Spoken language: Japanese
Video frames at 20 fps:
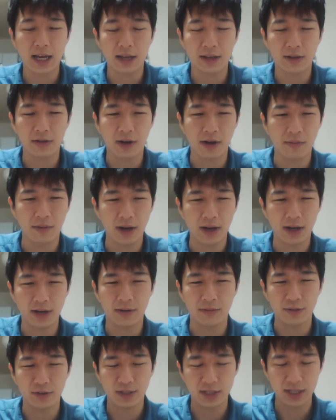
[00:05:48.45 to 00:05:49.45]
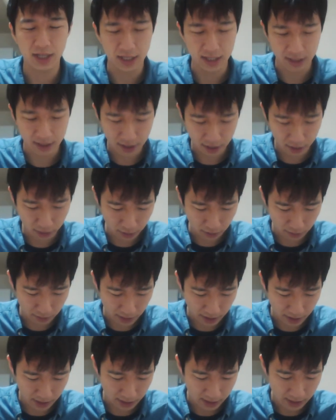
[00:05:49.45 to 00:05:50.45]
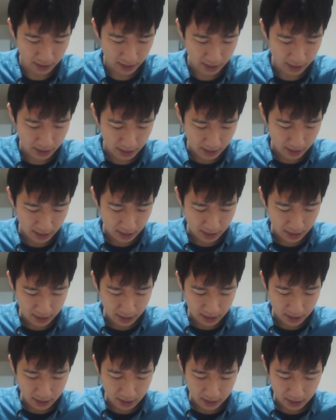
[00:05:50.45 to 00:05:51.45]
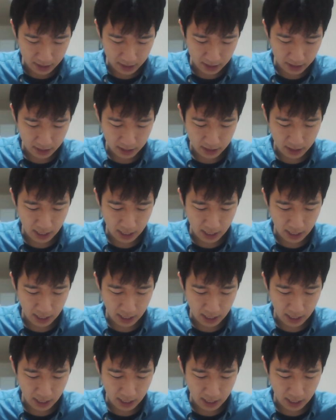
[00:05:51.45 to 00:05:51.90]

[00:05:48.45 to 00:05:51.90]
りとかもあるかもしれないんですけどまあ